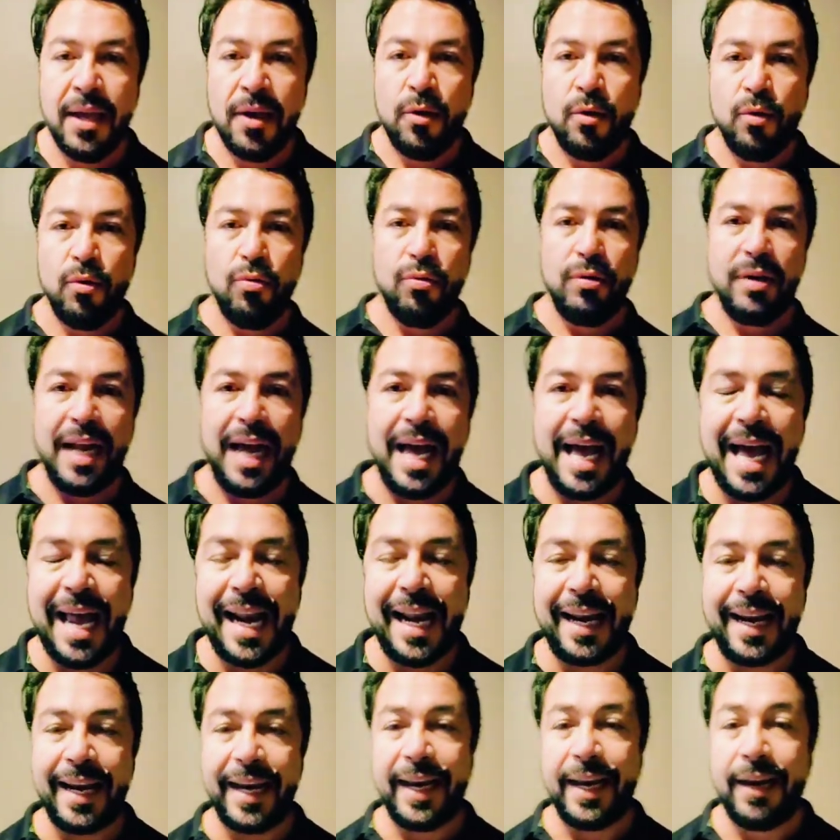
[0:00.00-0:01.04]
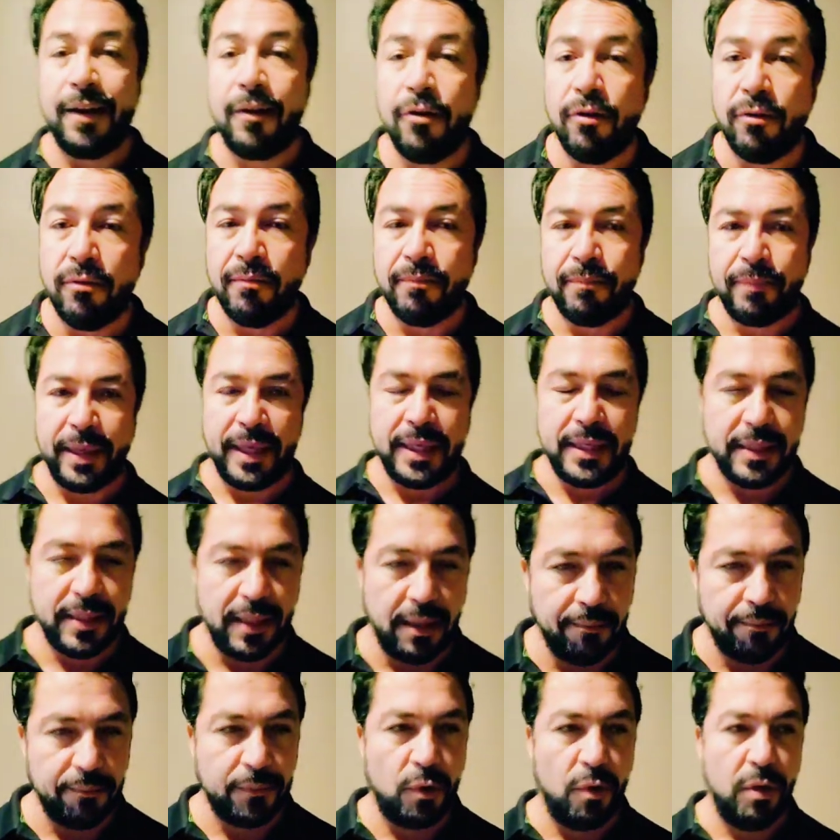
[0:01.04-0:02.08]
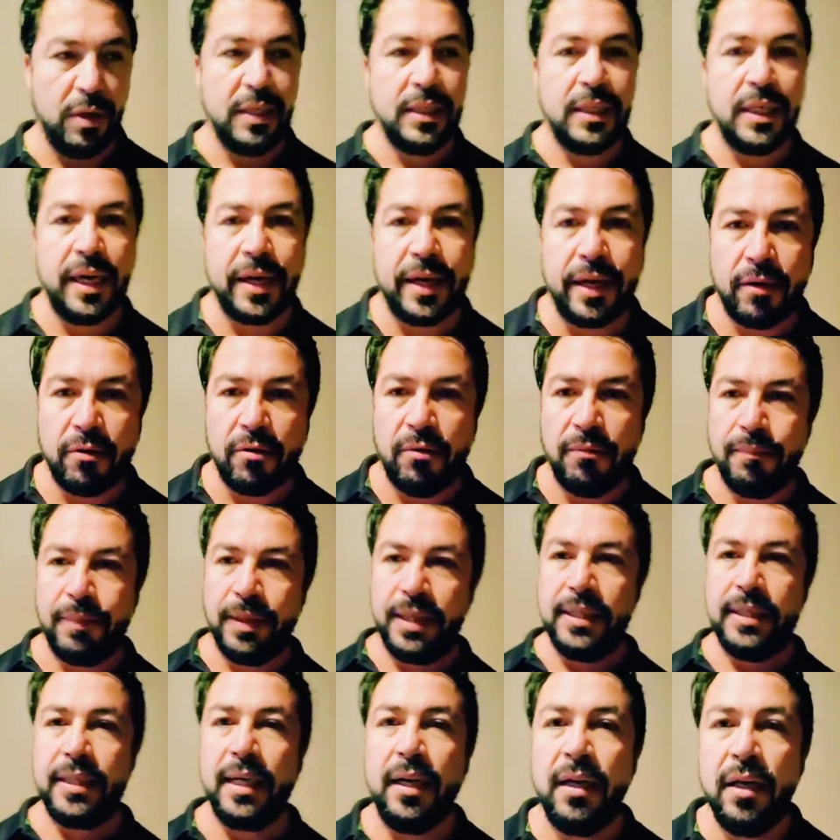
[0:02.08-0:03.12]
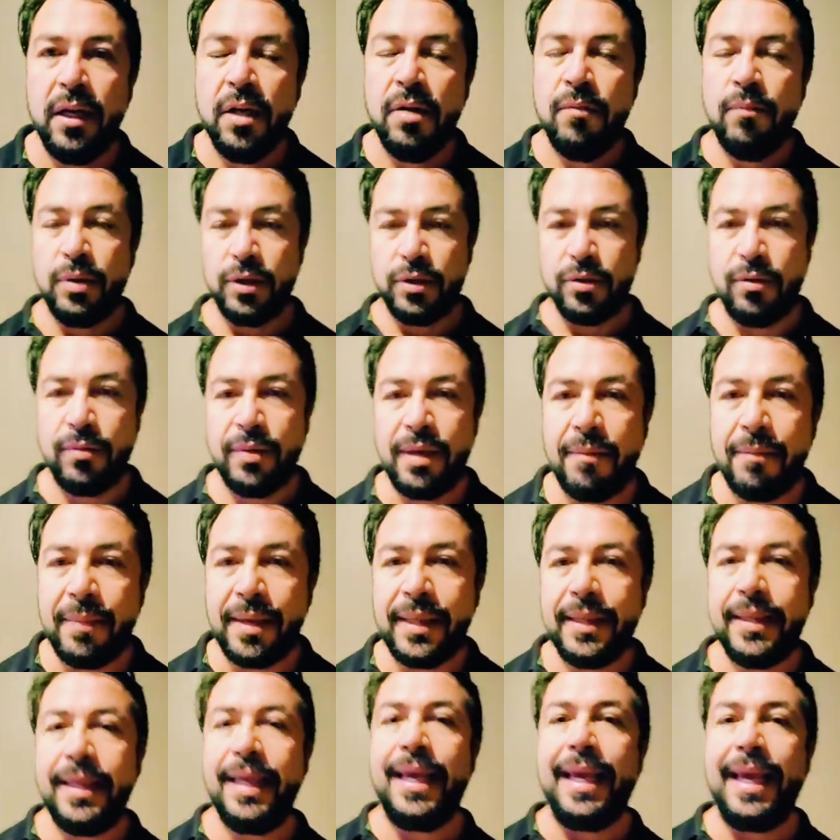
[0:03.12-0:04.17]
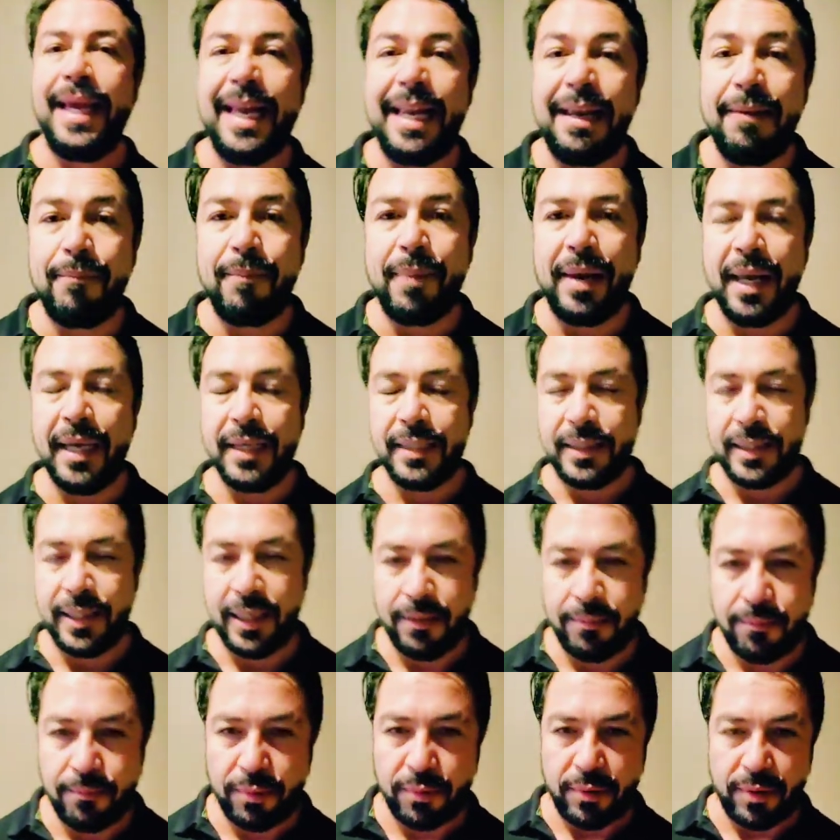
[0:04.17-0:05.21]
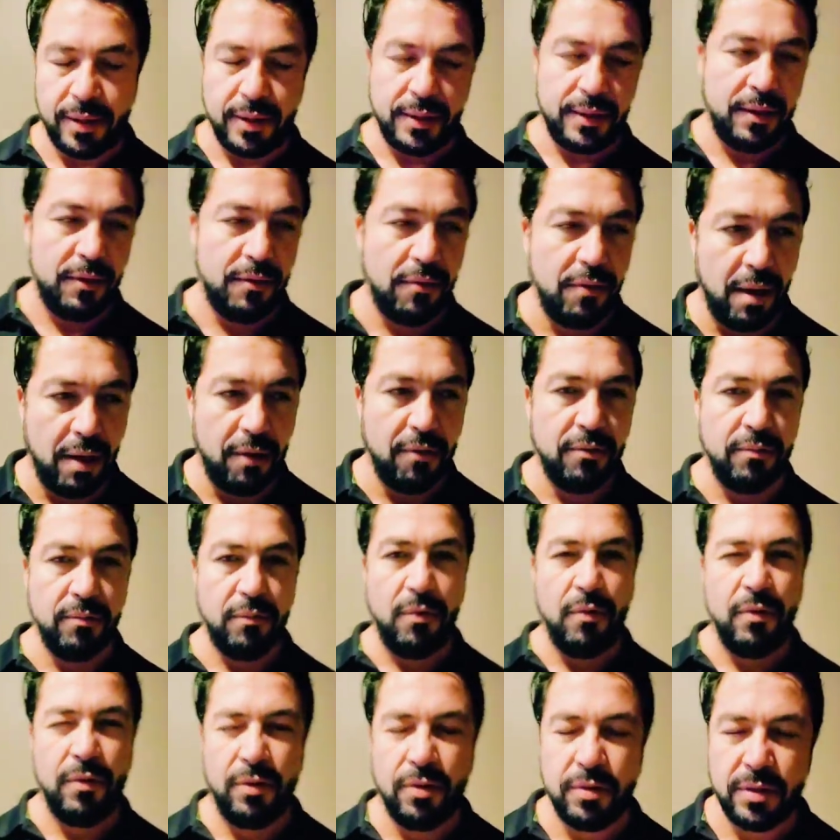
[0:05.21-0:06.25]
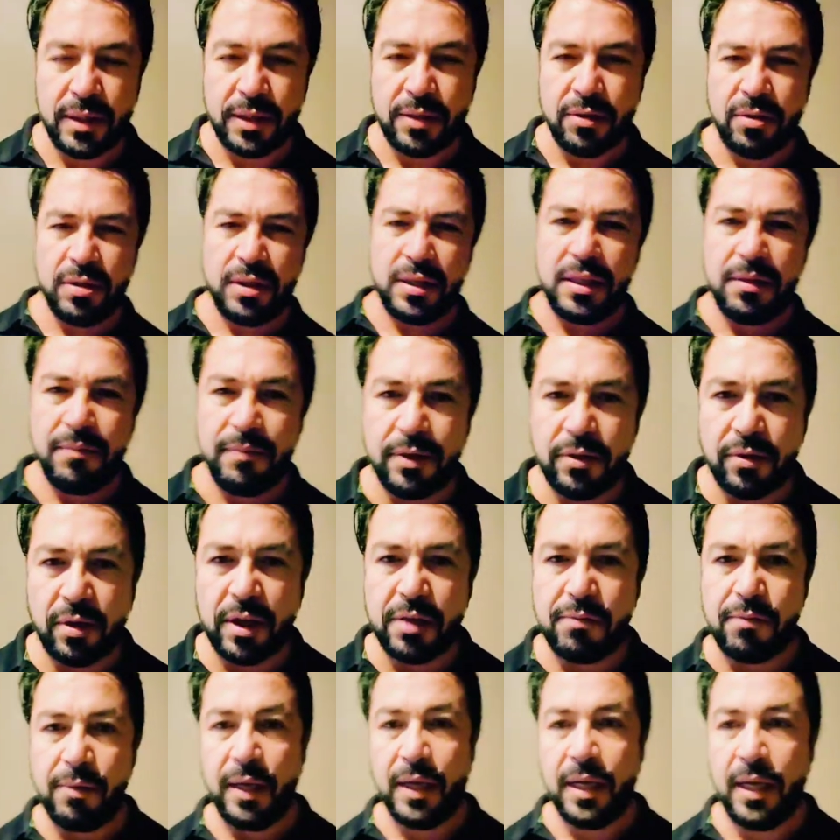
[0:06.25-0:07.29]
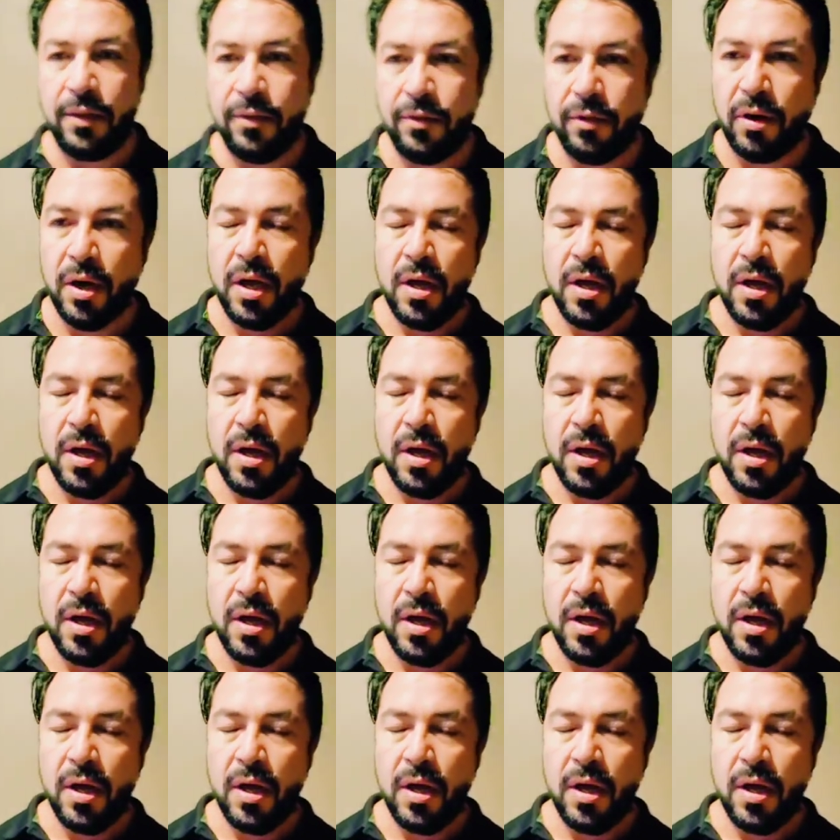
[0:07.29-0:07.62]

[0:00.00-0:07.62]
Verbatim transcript: una recompensa. ¿Cuál es la recompensa? Pues obviamente el placer, por decirlo de algún modo. Entonces, no sé si me estoy explicando.